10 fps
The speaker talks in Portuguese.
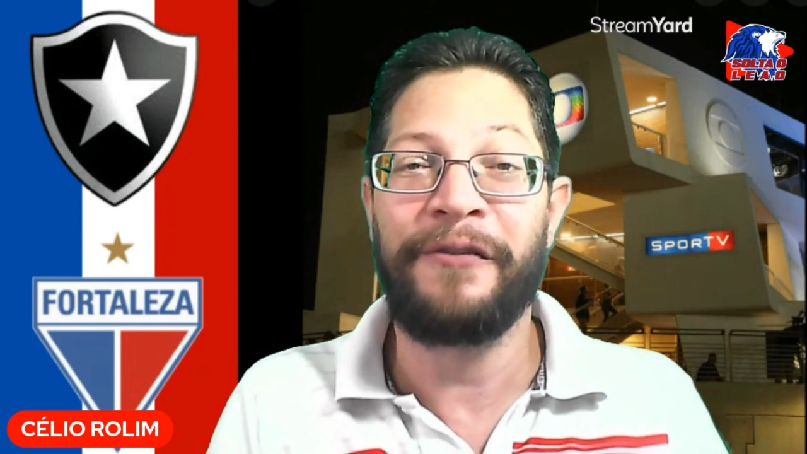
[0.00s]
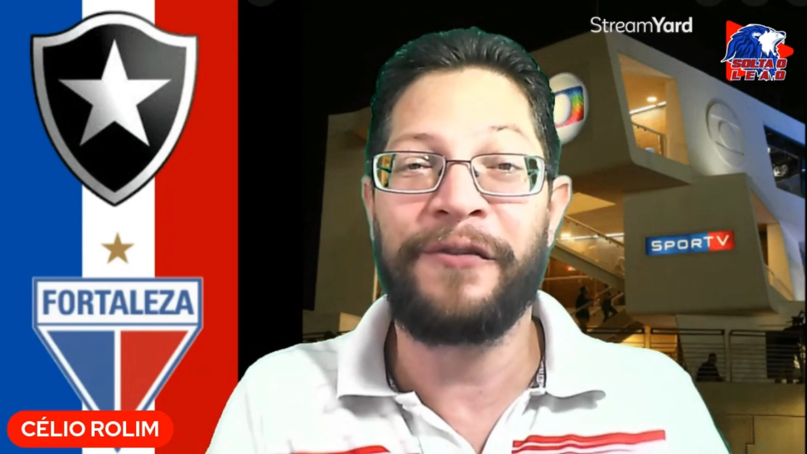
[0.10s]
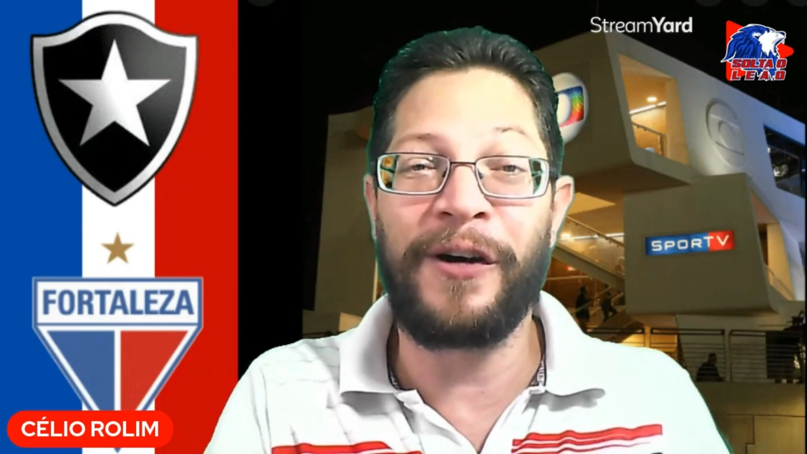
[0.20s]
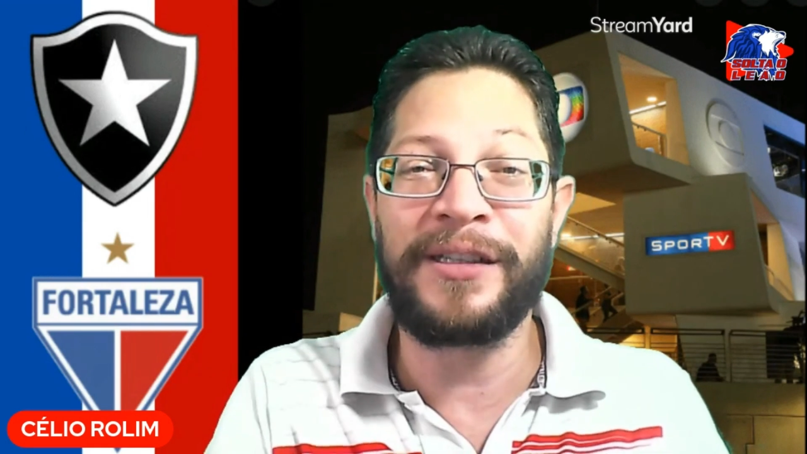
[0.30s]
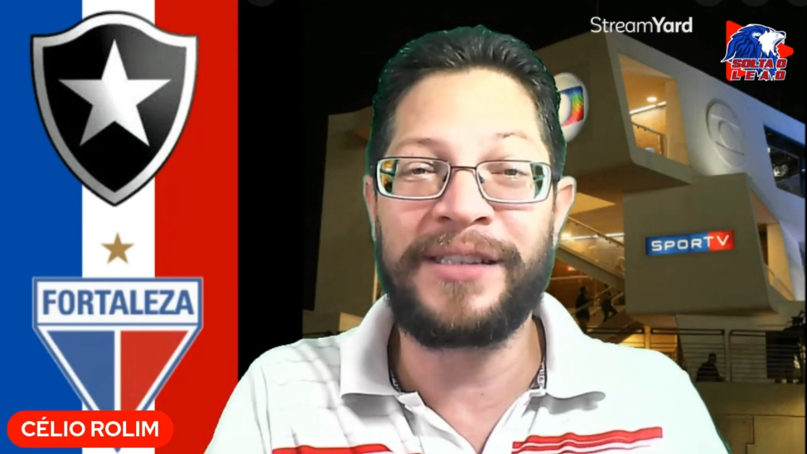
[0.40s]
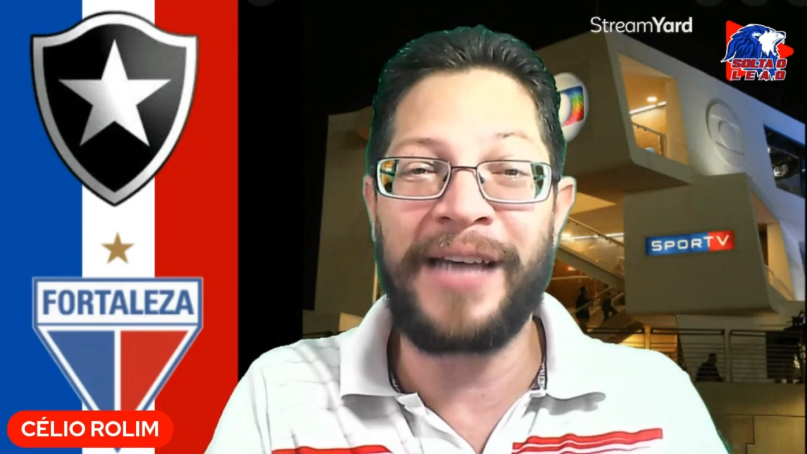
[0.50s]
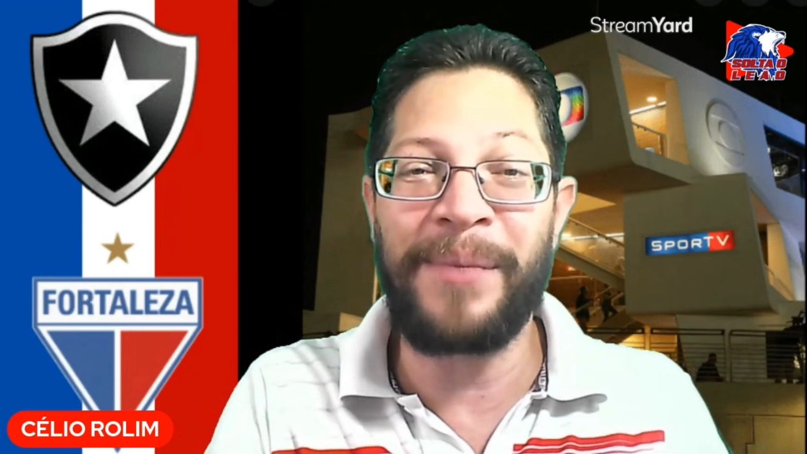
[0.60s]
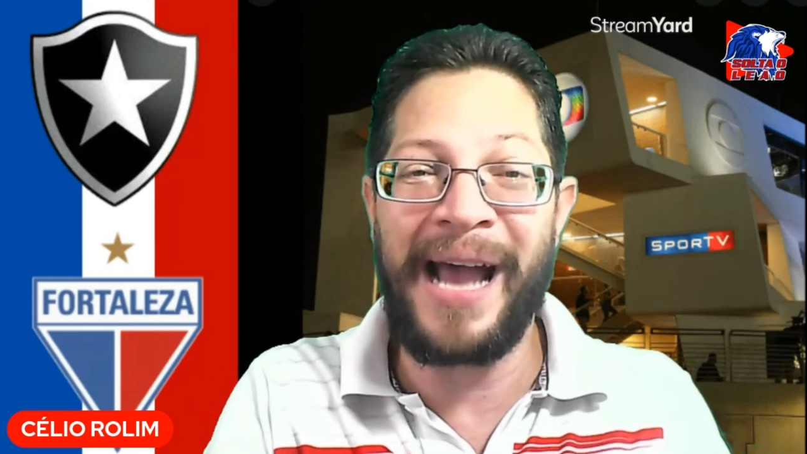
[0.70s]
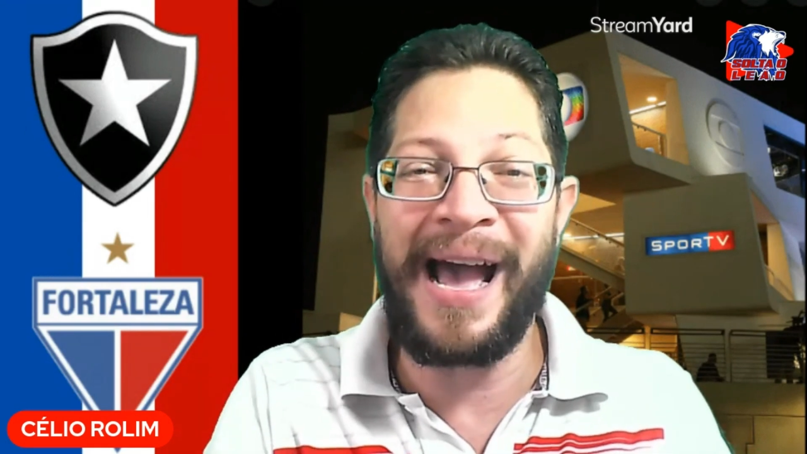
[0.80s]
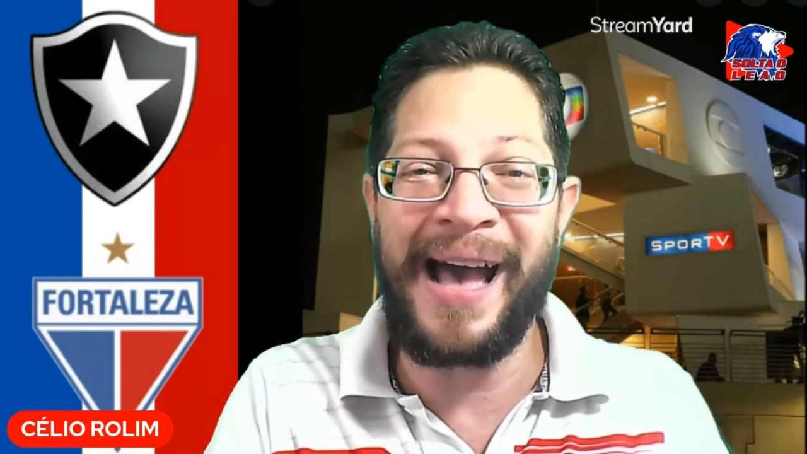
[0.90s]
Forte
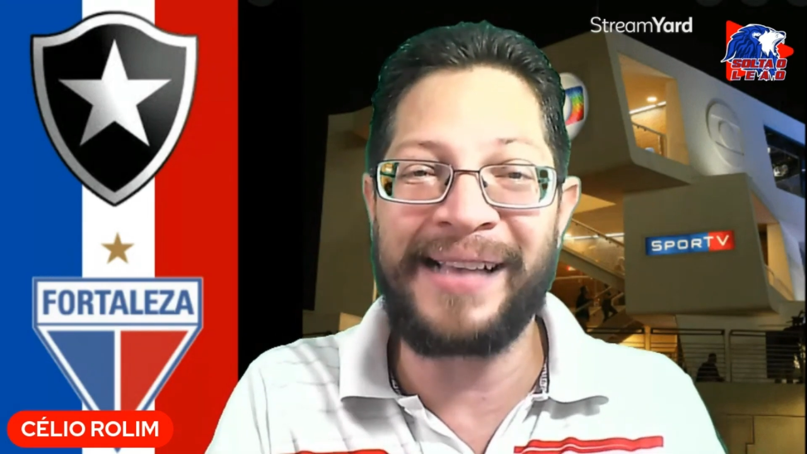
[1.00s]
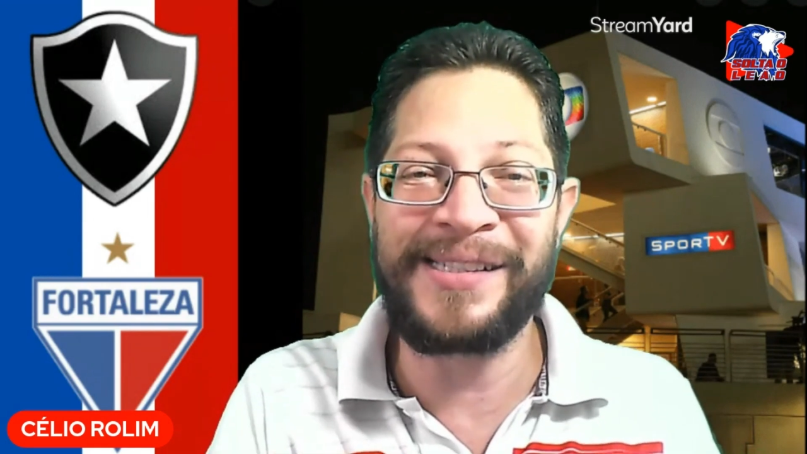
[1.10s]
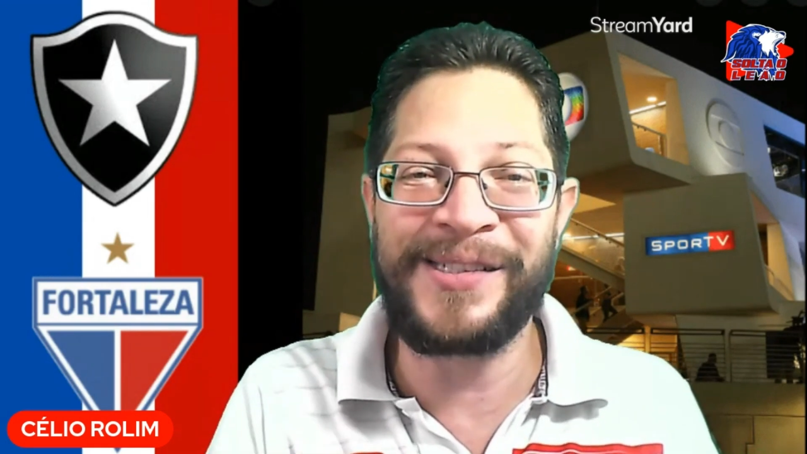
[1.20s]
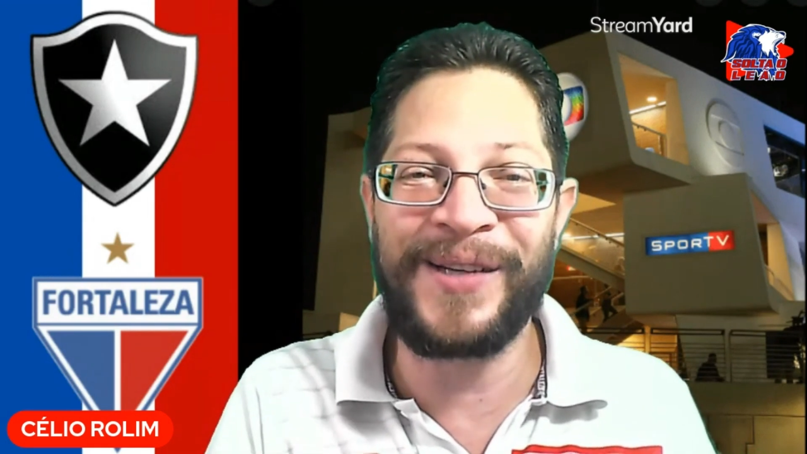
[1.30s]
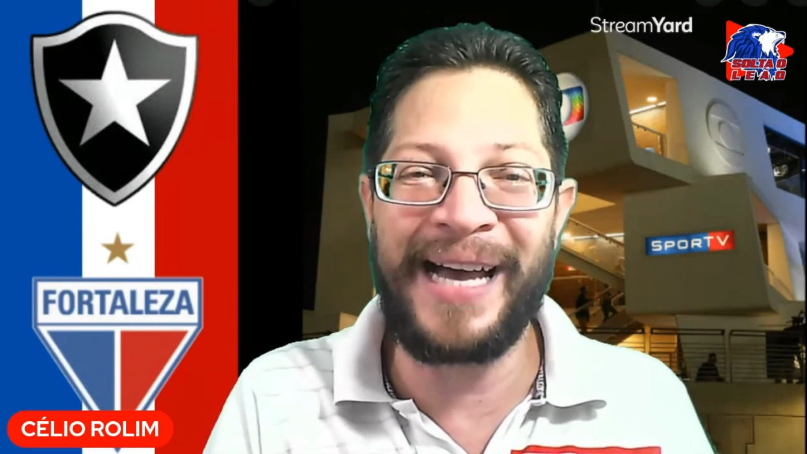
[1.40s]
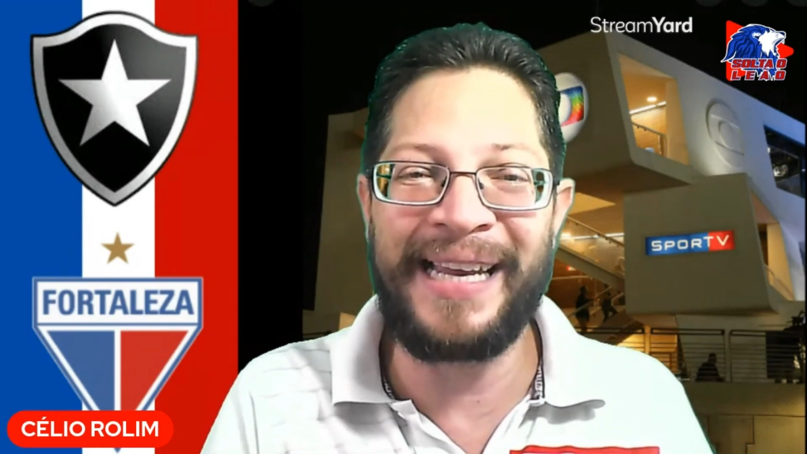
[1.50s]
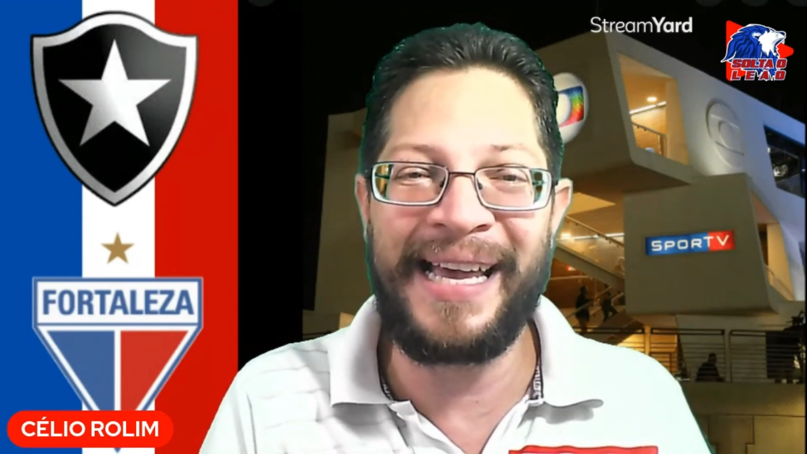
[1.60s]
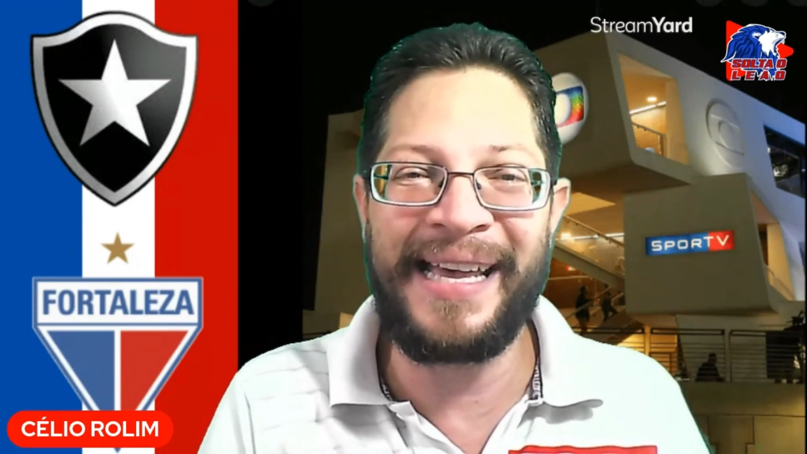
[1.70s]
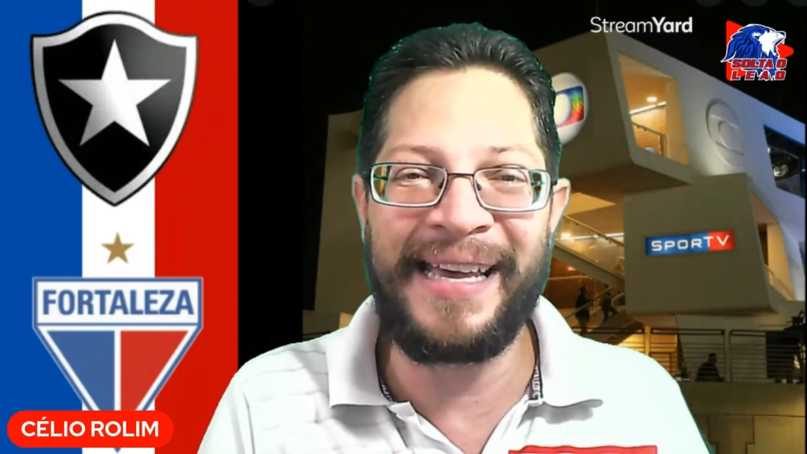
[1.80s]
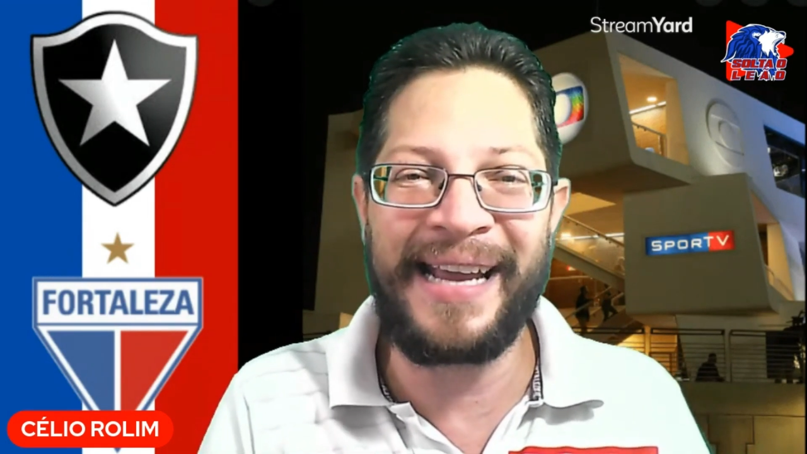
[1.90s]
abraço,
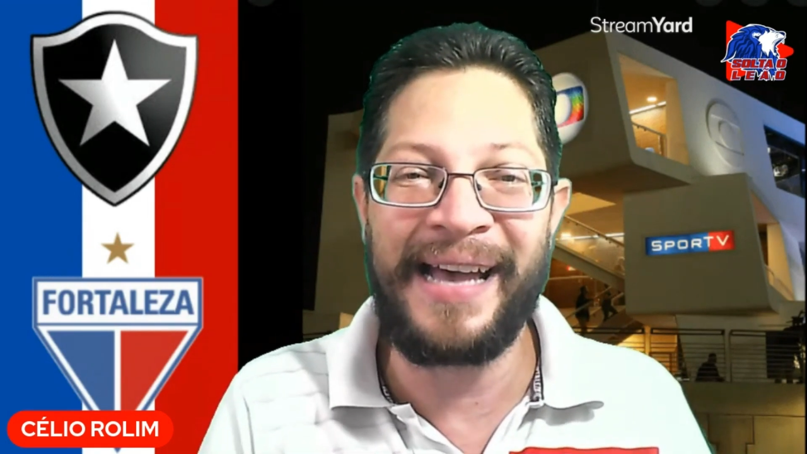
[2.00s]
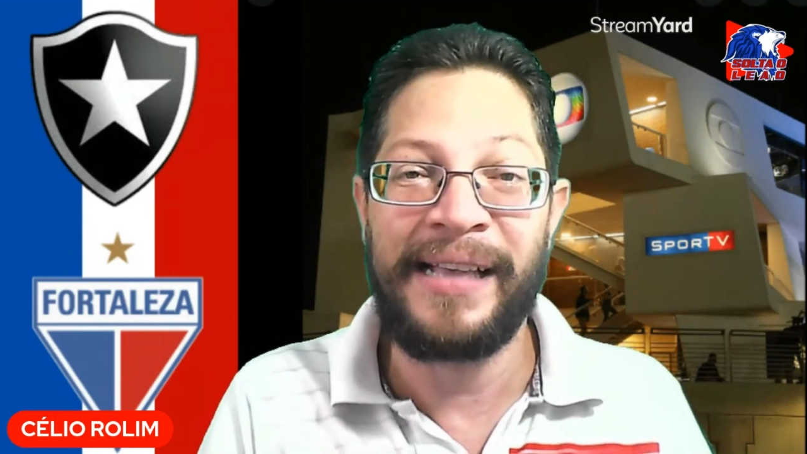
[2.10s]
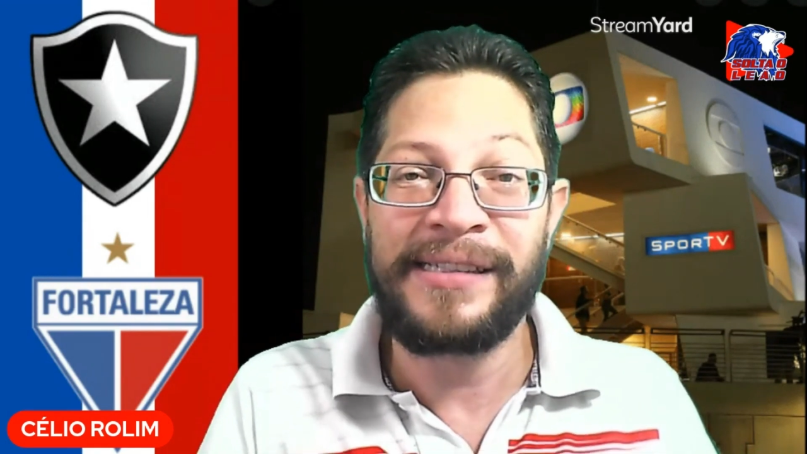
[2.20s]
galera.